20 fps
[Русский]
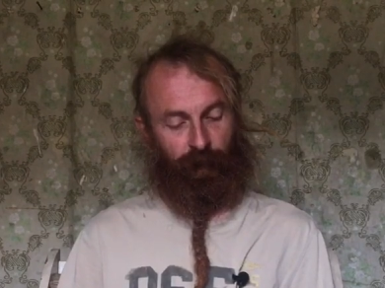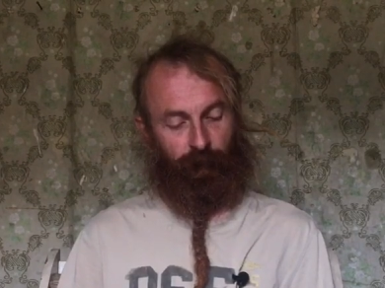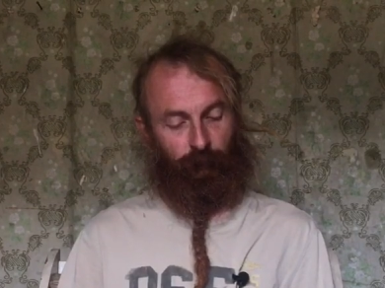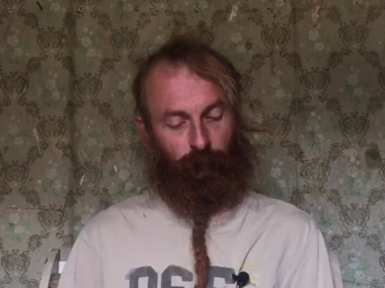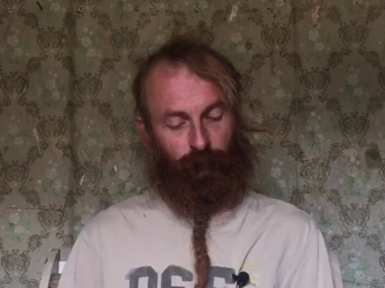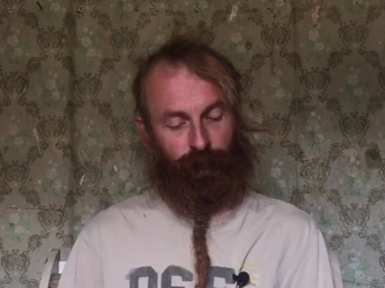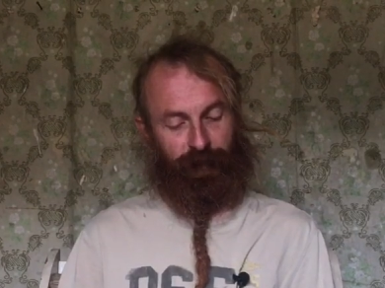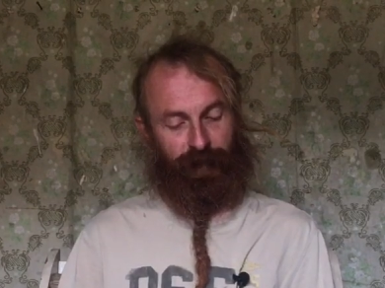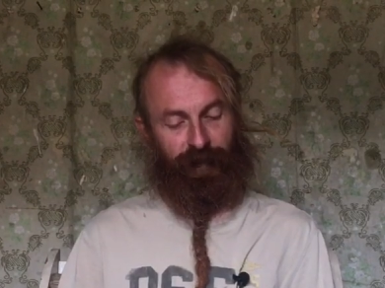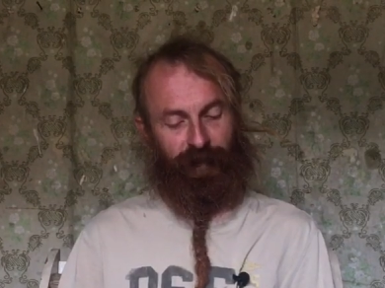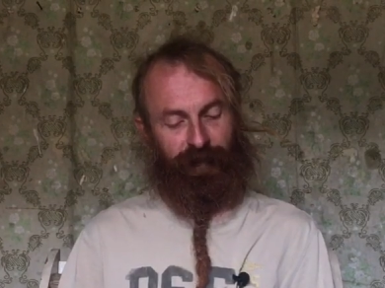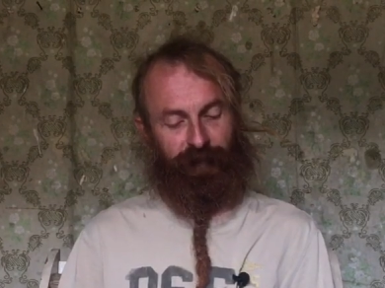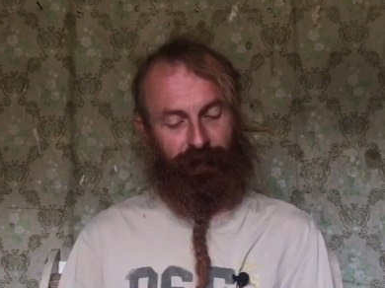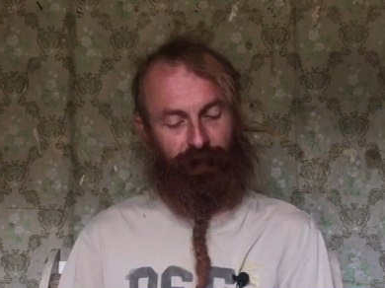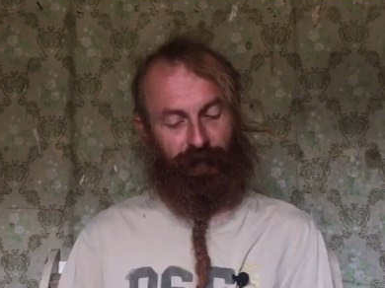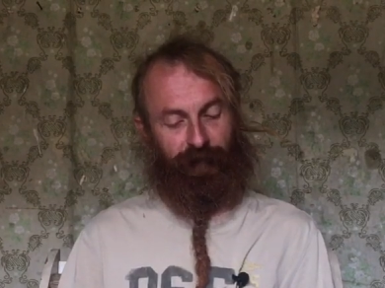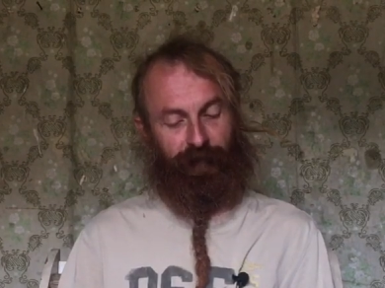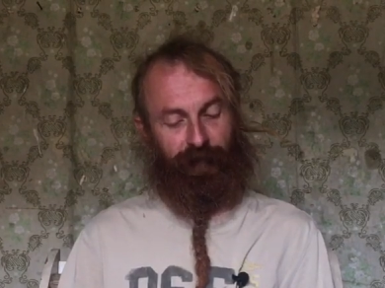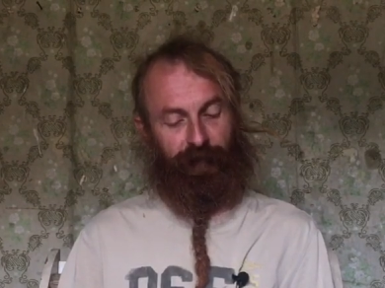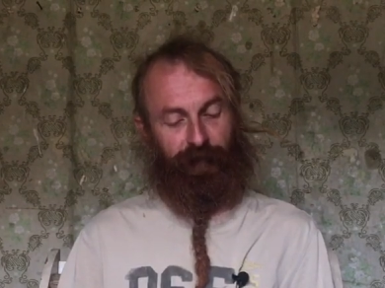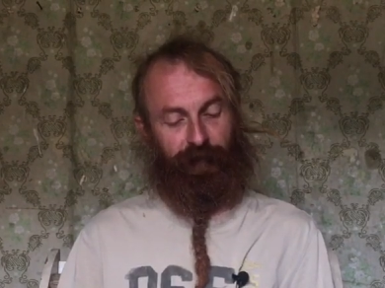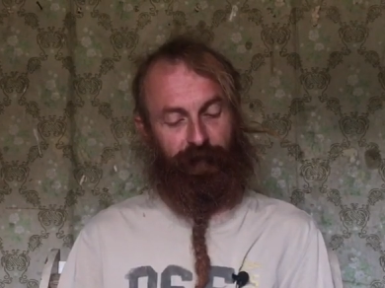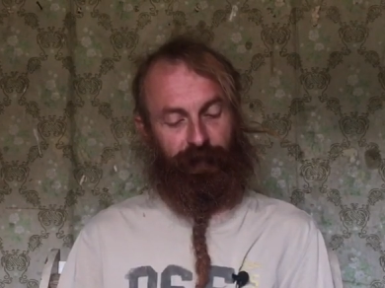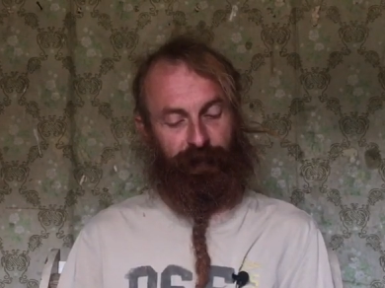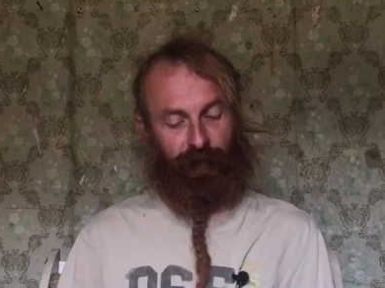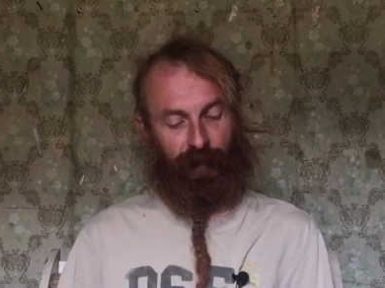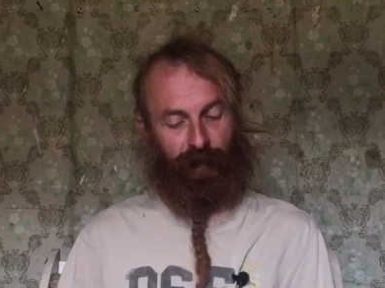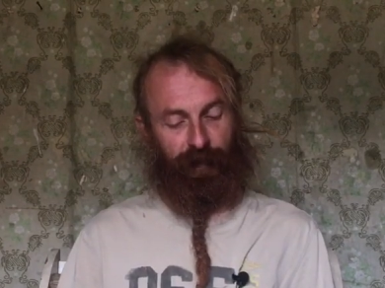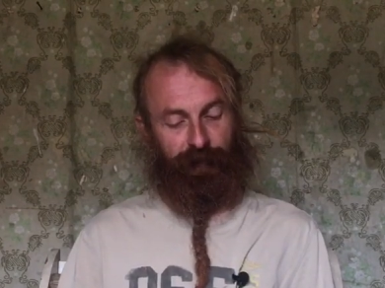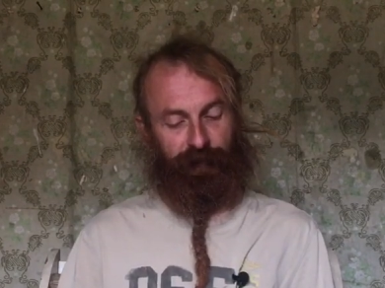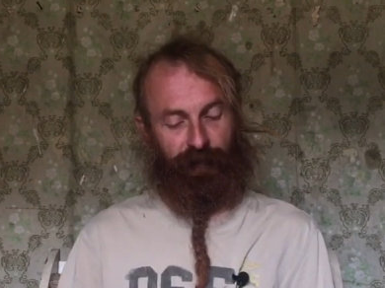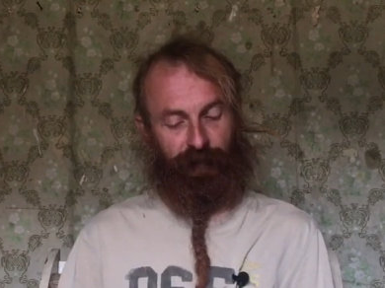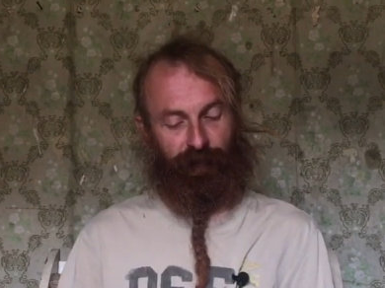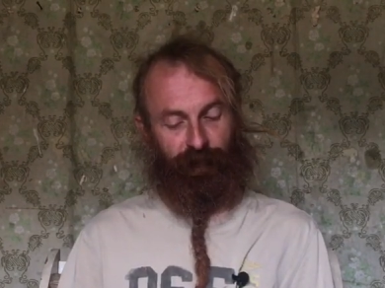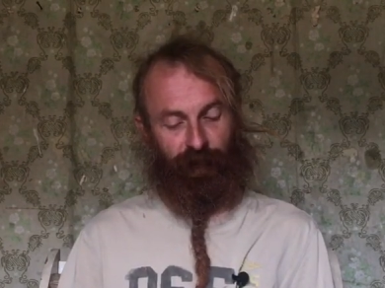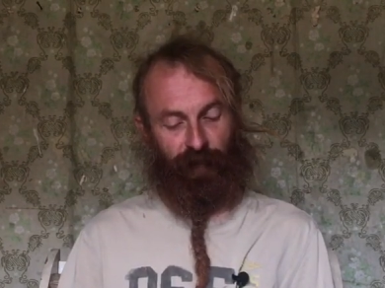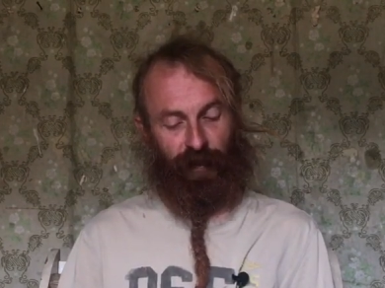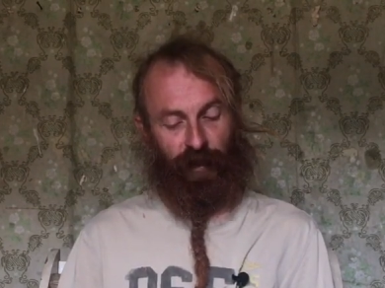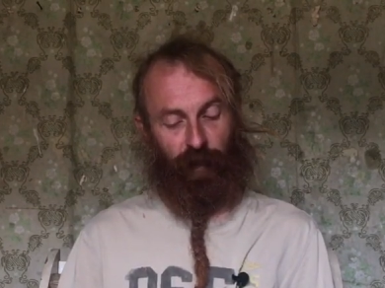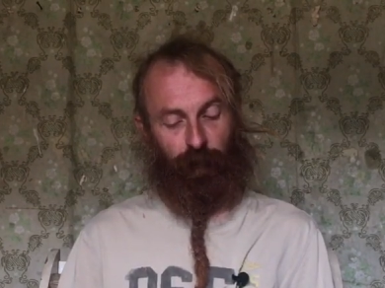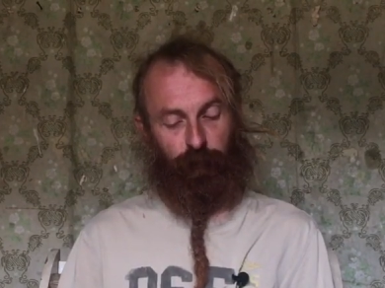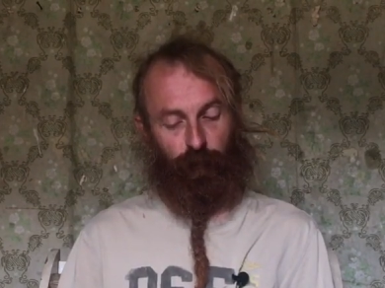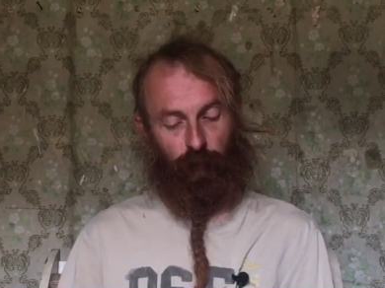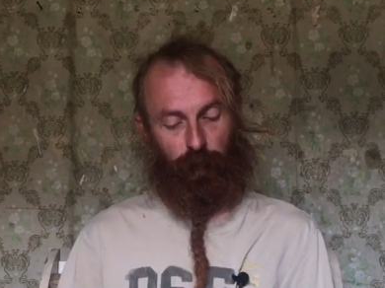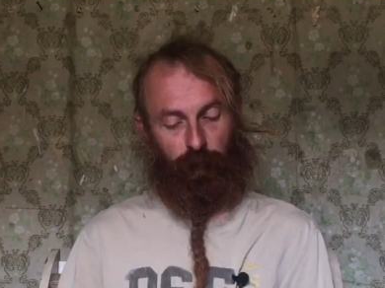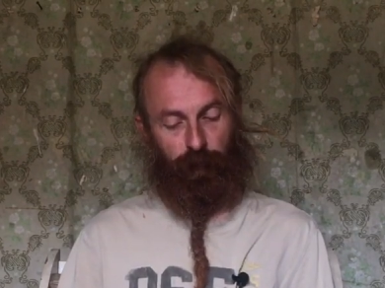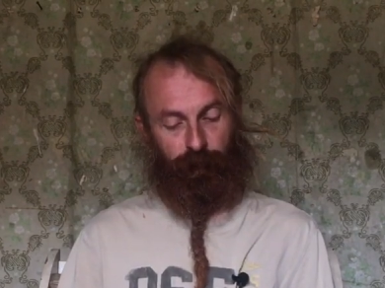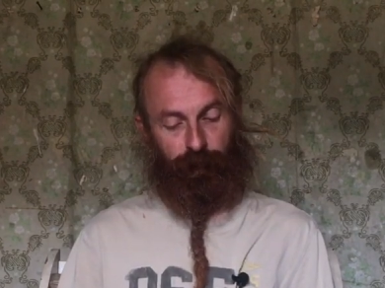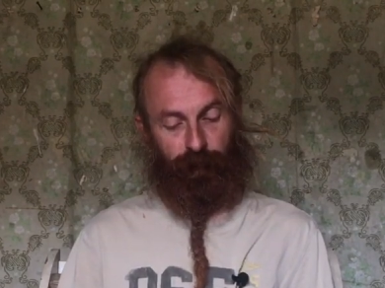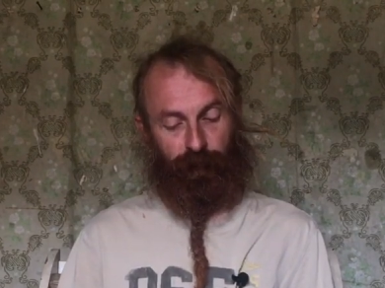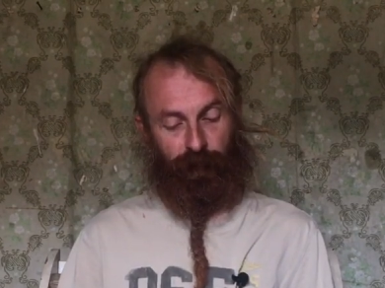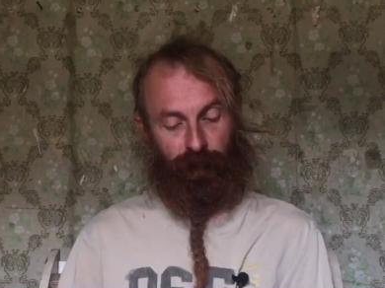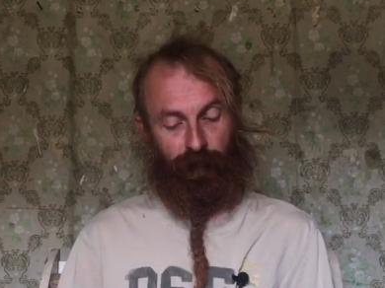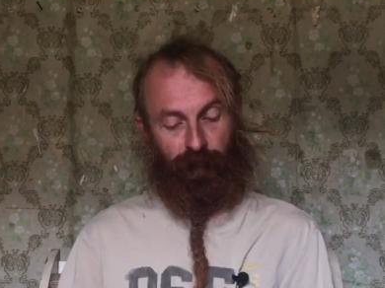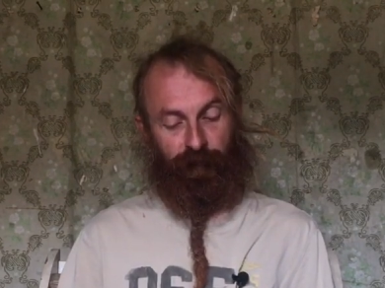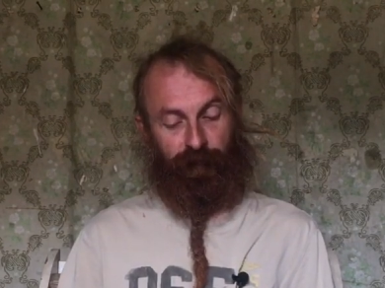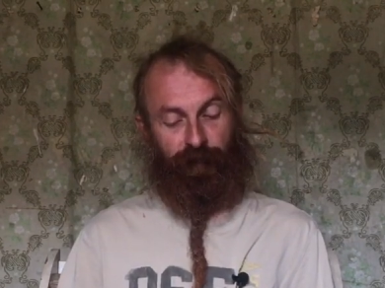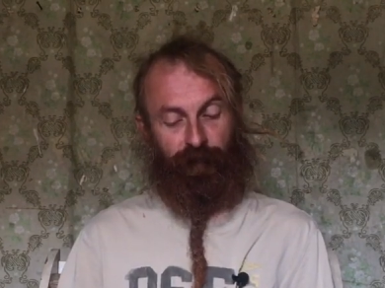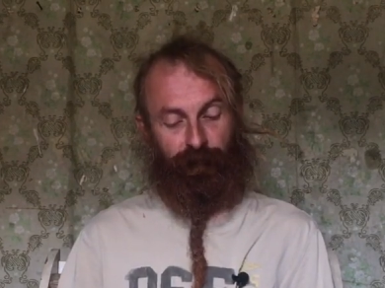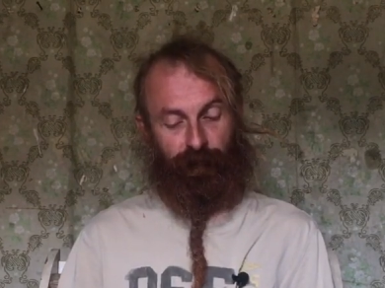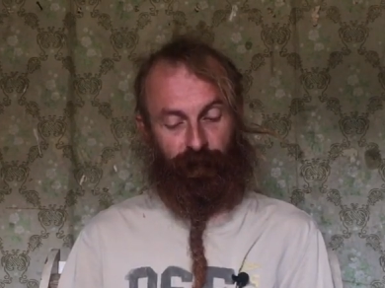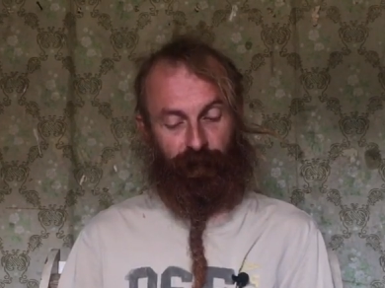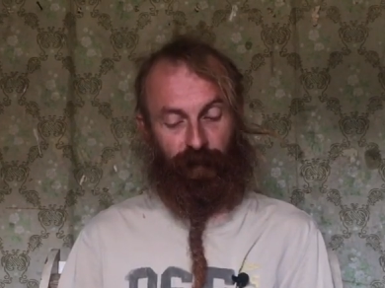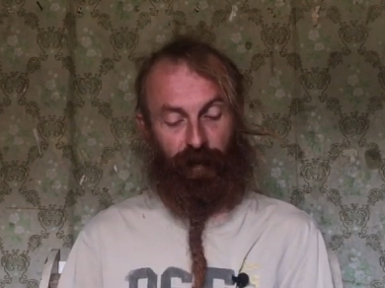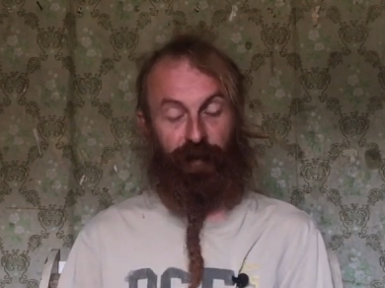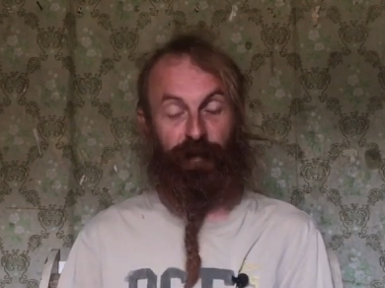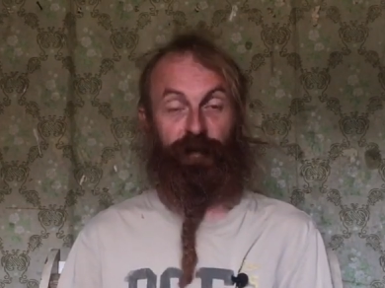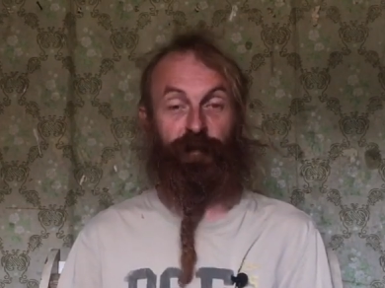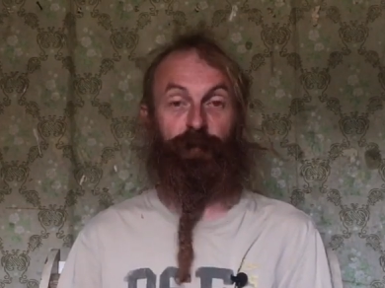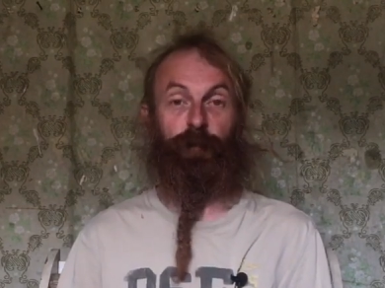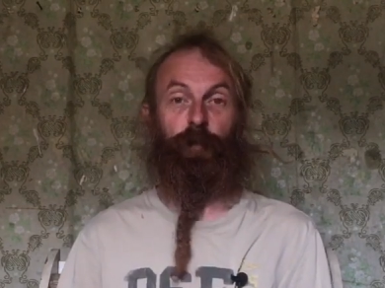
После этого Тарантьев и Обломов не видались